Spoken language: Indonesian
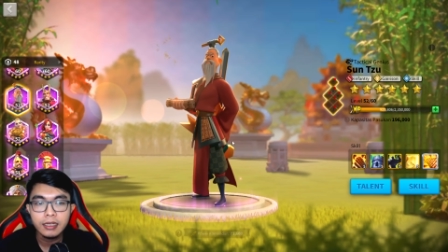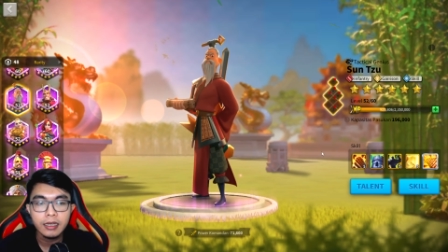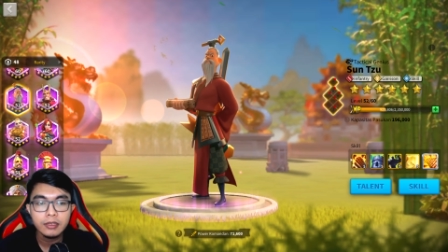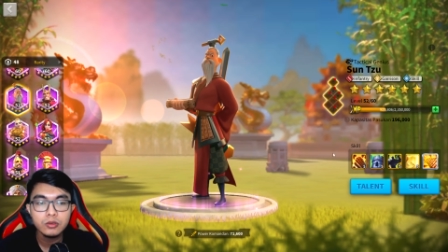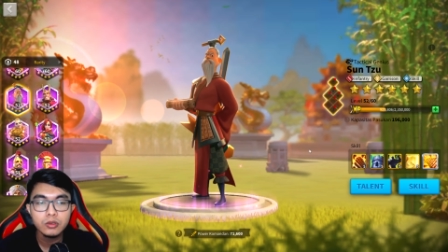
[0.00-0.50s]

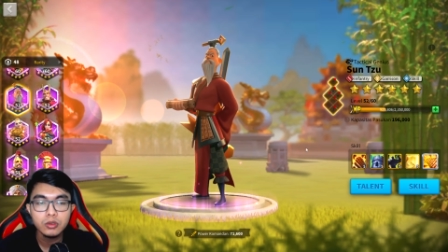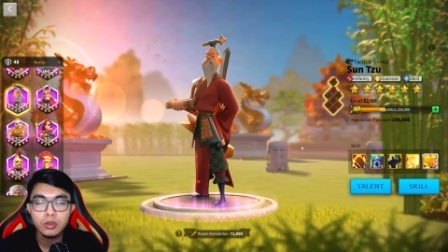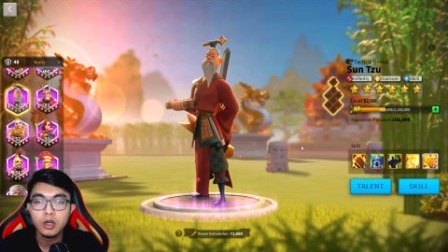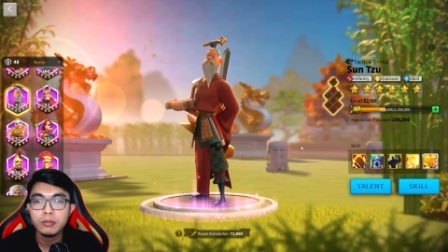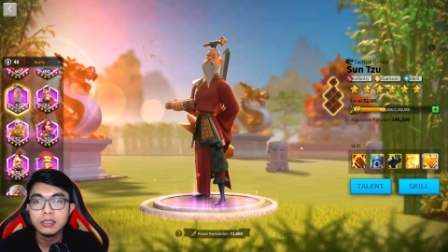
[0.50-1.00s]
dari Zunju
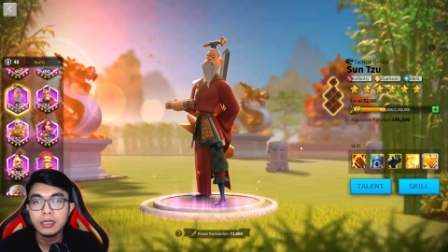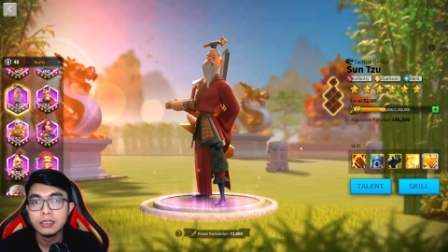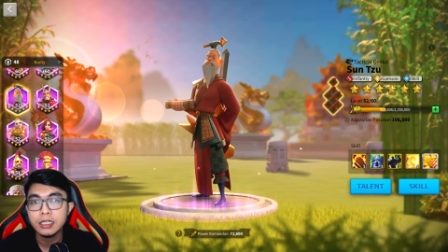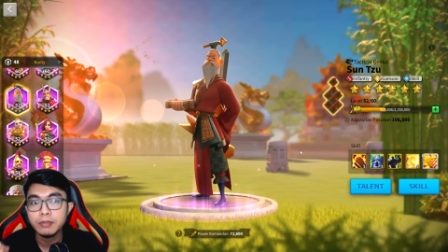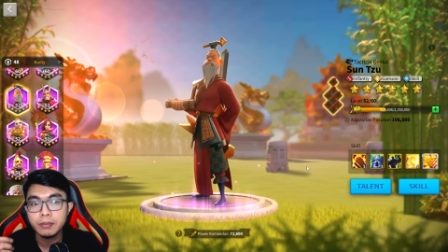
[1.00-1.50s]
kalau
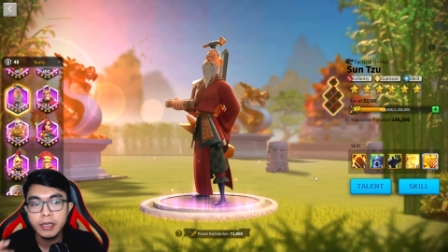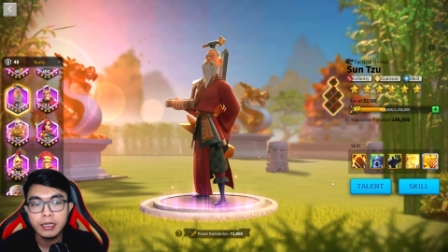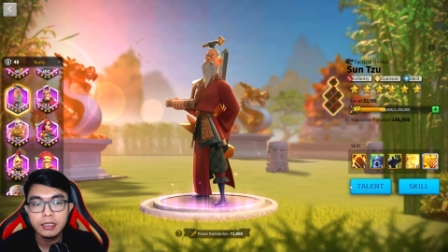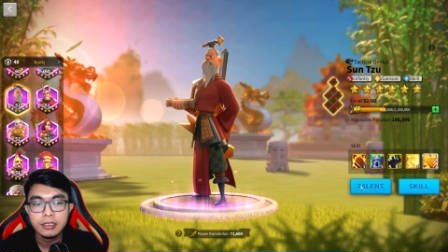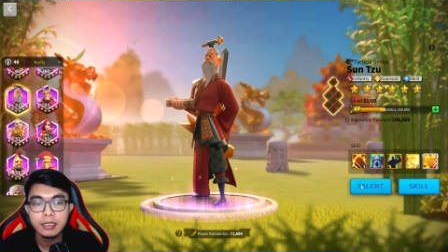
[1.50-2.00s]
misalnya jadi
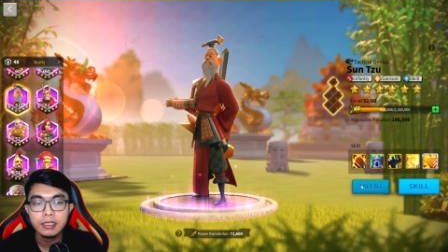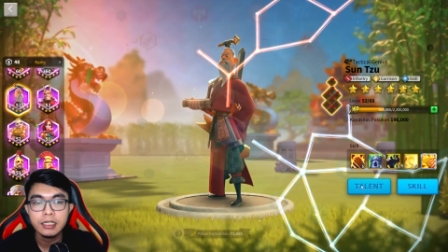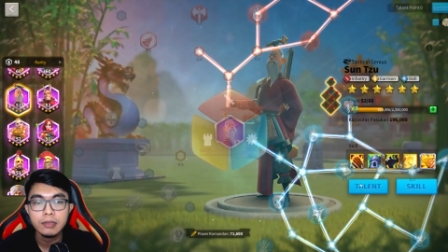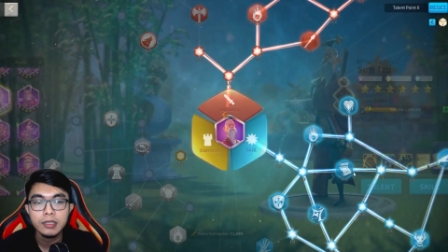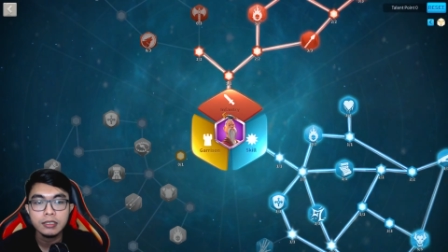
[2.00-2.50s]
primary dia
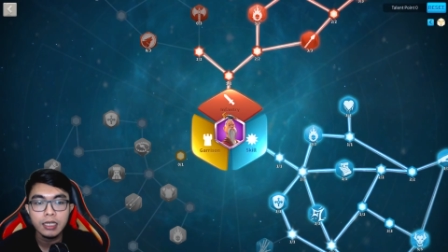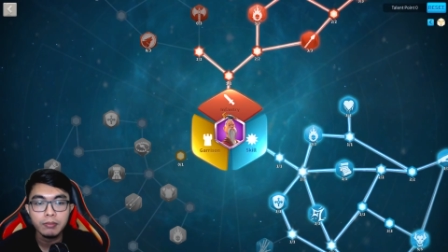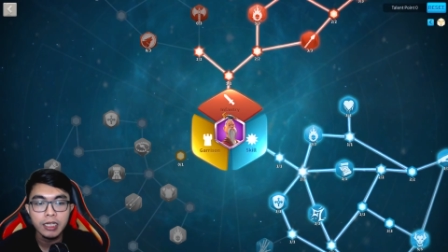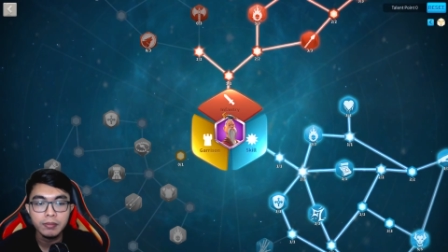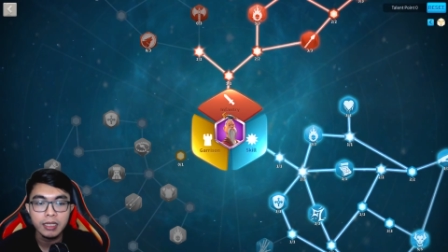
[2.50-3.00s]
tidak bisa
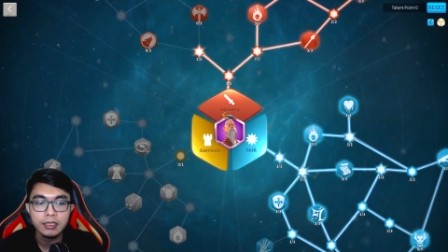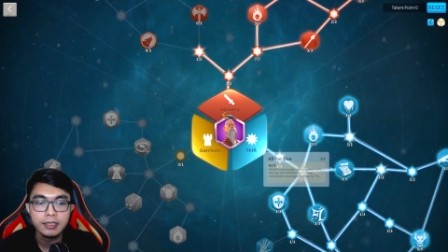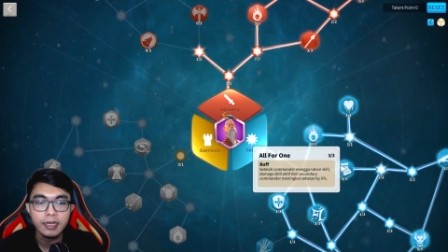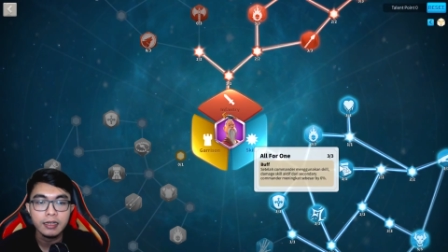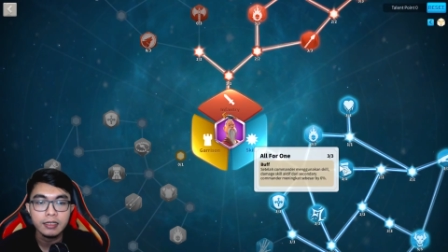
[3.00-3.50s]
menikmati
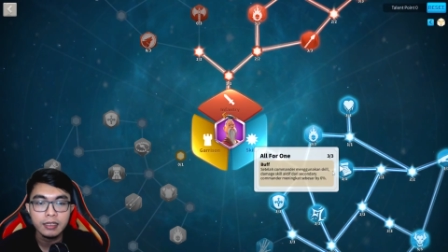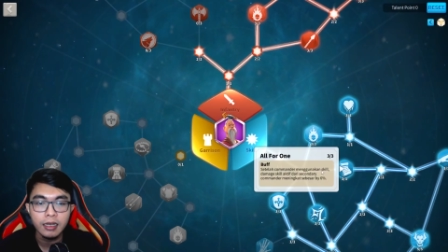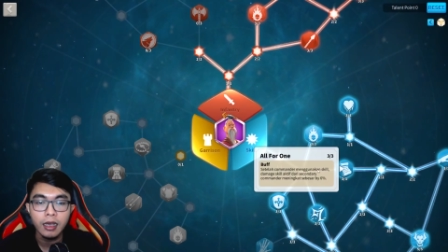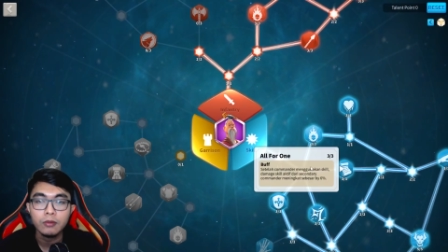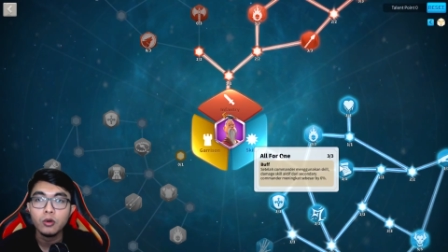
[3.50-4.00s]

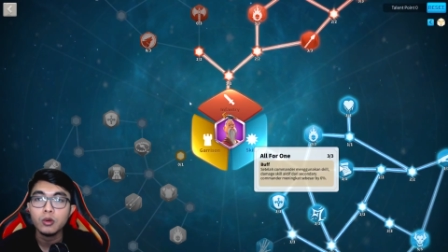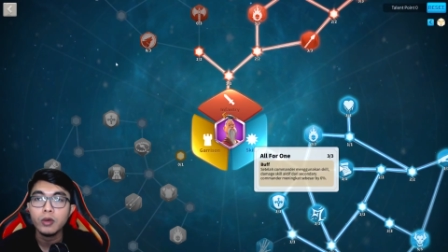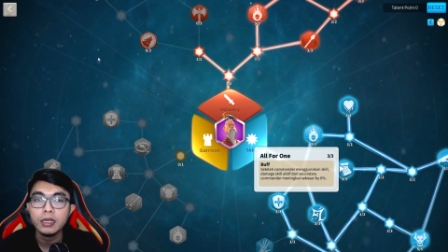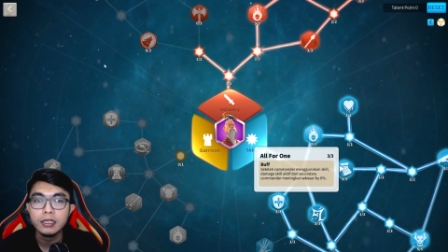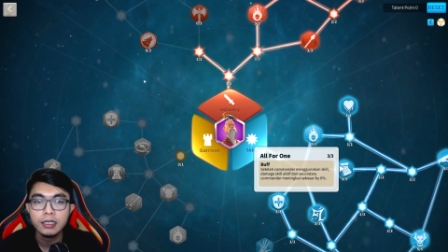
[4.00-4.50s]
talentnya Al
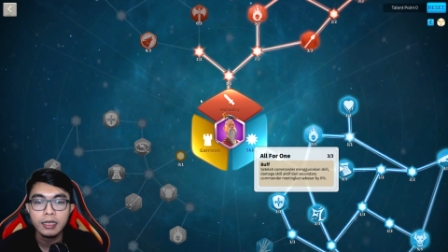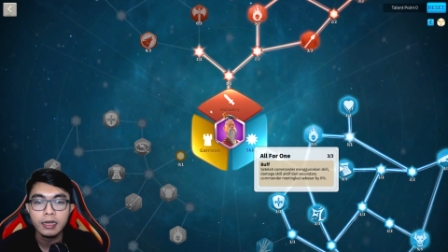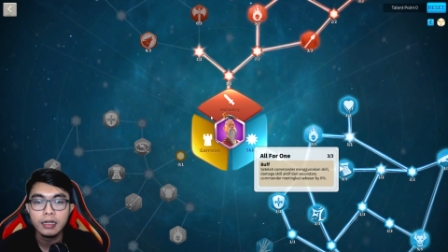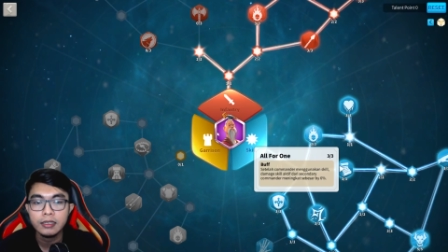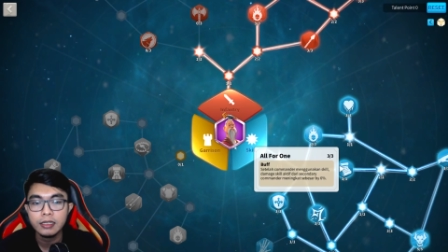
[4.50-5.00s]
One ini
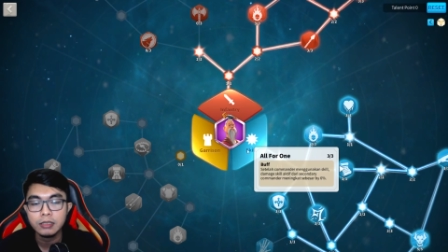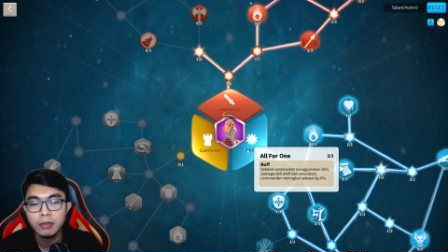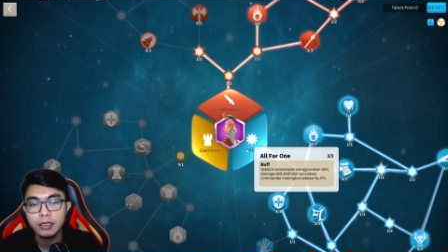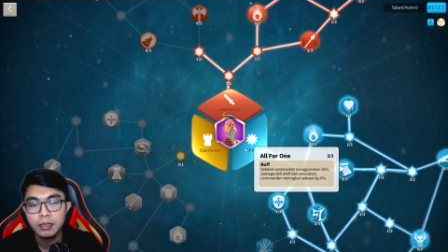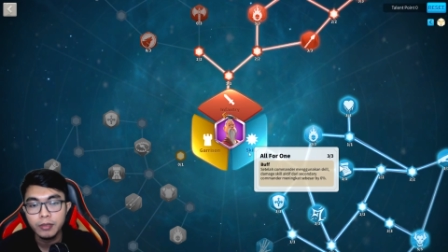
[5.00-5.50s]
karena dia
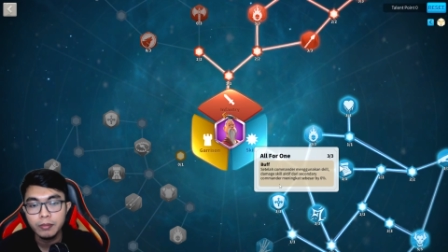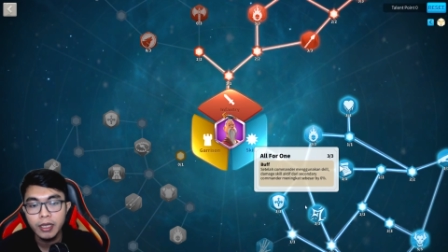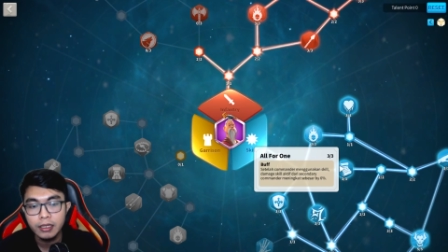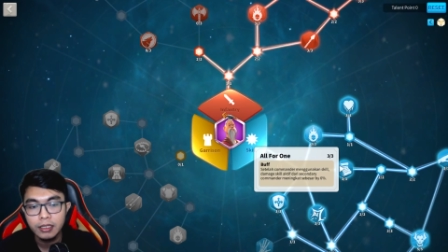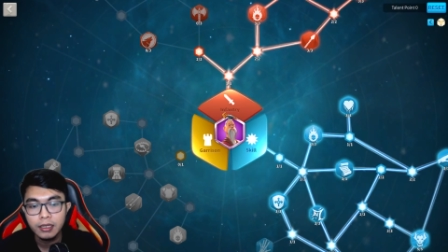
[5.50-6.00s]
sebagai
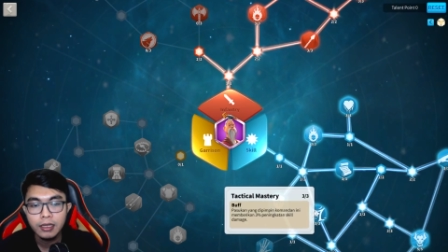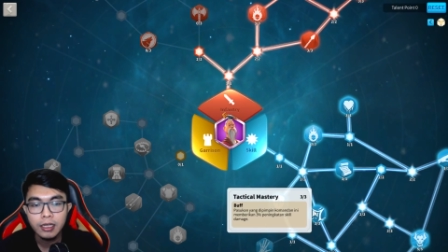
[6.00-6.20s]
primary